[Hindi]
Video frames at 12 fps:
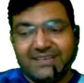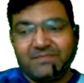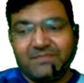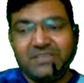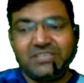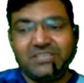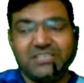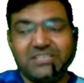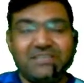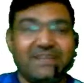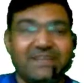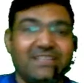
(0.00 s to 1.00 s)
भाई सीधी
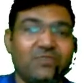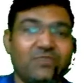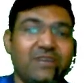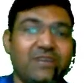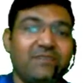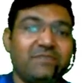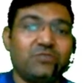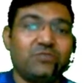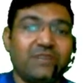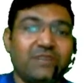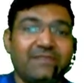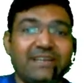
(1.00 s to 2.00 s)
सी बात है देखो यहां भी बच्चों
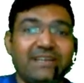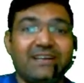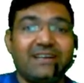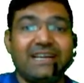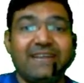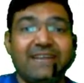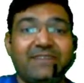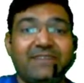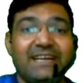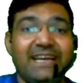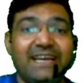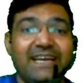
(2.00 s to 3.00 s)
क्या बनेगा क्लेवरर
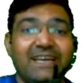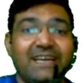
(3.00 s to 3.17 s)
है